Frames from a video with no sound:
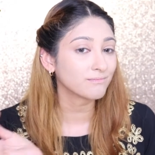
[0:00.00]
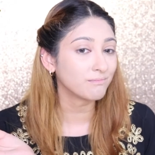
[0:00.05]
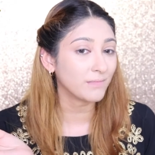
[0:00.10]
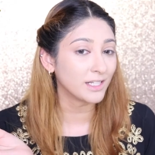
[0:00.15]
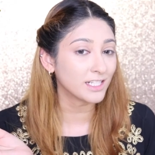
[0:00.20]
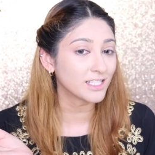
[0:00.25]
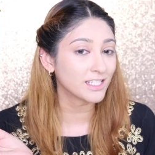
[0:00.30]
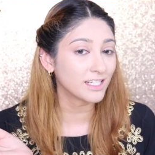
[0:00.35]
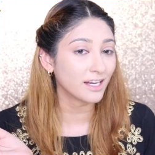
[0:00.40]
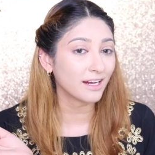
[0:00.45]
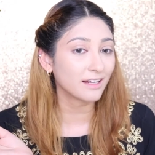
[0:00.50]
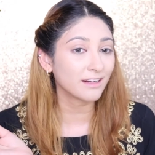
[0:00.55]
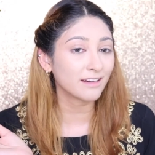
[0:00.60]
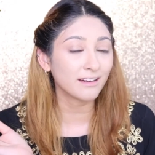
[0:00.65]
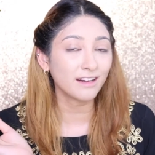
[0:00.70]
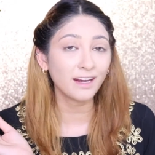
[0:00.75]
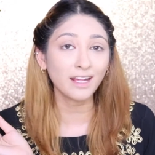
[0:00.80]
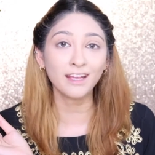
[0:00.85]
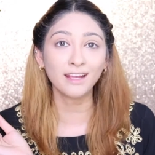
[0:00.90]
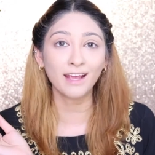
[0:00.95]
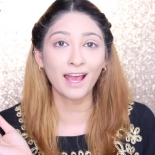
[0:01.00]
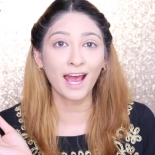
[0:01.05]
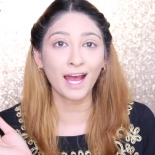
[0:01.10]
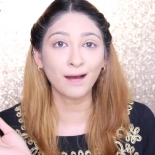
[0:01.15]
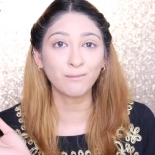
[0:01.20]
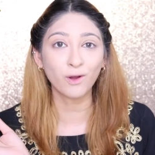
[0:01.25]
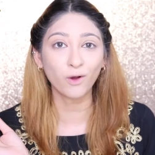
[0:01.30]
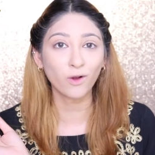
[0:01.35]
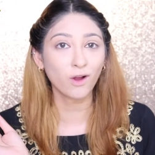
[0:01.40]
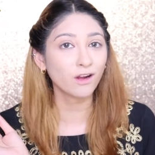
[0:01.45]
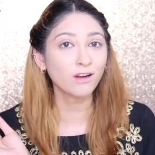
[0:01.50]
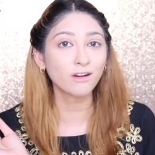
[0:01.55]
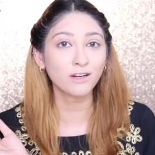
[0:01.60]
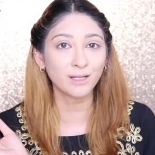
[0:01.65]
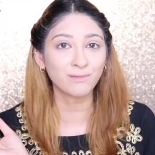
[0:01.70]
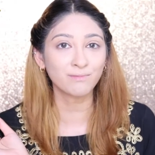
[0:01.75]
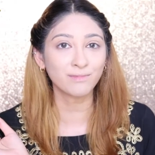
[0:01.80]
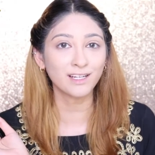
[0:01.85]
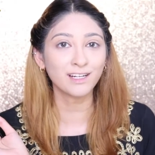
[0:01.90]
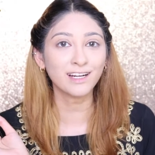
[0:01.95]
มิดชิดดีงาม แล้วก็ก
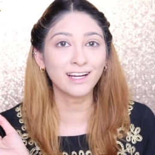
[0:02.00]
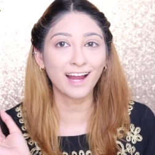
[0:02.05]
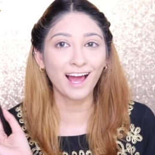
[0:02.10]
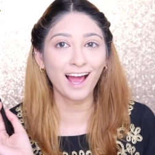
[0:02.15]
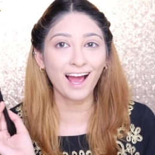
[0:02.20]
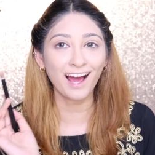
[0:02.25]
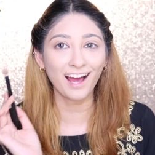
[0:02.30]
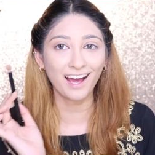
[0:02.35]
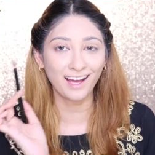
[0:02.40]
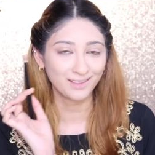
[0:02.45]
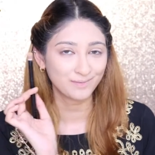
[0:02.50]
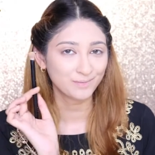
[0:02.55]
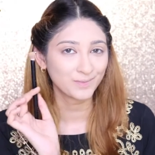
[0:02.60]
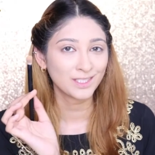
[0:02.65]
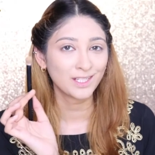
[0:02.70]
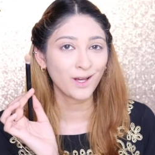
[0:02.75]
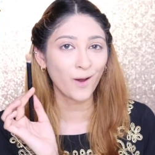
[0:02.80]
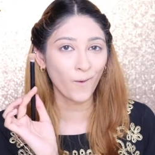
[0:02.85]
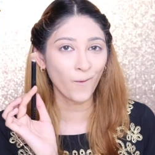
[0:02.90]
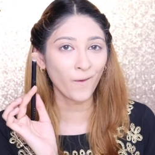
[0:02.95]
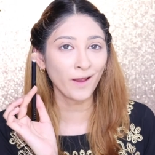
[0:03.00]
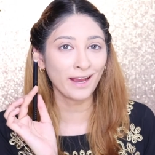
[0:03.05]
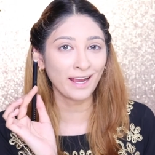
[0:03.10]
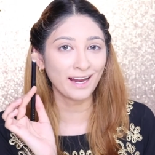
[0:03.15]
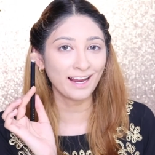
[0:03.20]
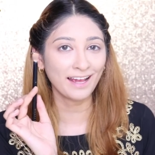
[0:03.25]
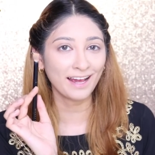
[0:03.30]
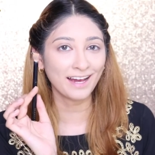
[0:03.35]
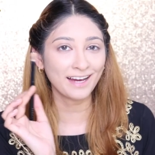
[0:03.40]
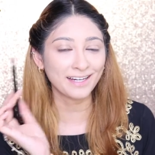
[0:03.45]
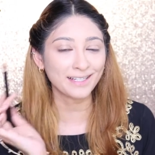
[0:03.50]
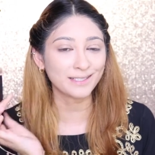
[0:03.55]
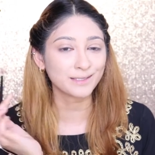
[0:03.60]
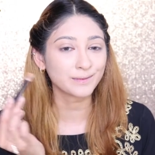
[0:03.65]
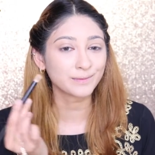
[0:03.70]
ริบเลยนะคะ โอเคเลยค่ะ